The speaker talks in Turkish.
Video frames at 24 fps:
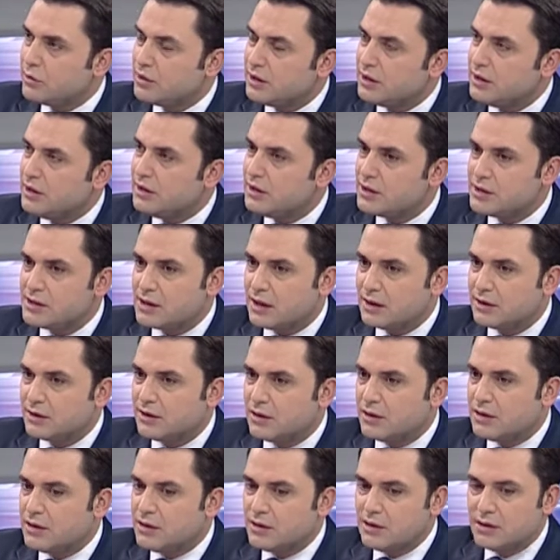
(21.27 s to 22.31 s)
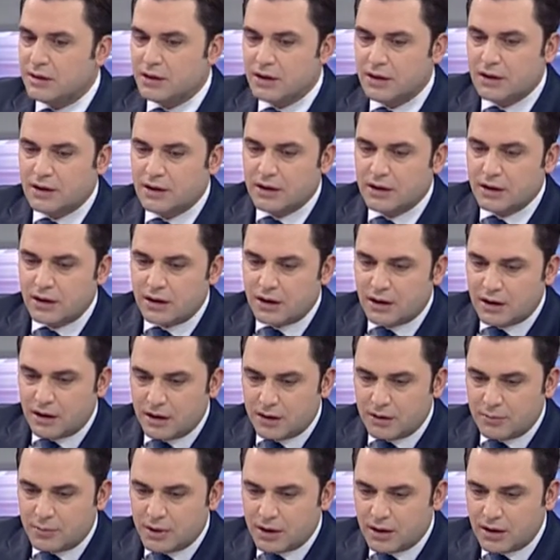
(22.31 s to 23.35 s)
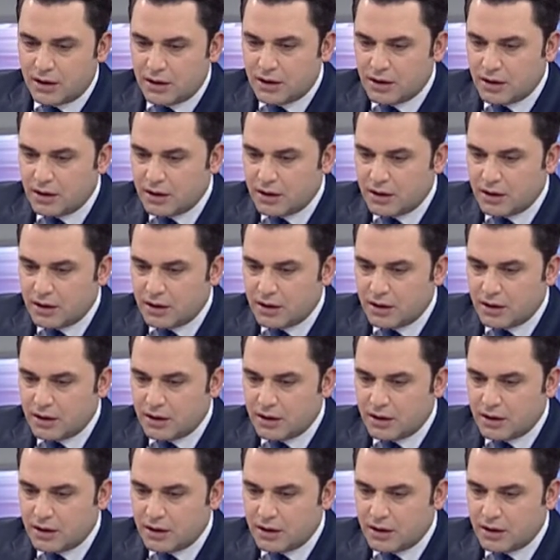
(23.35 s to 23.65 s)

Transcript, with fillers: Yayın yasaklarının e, bir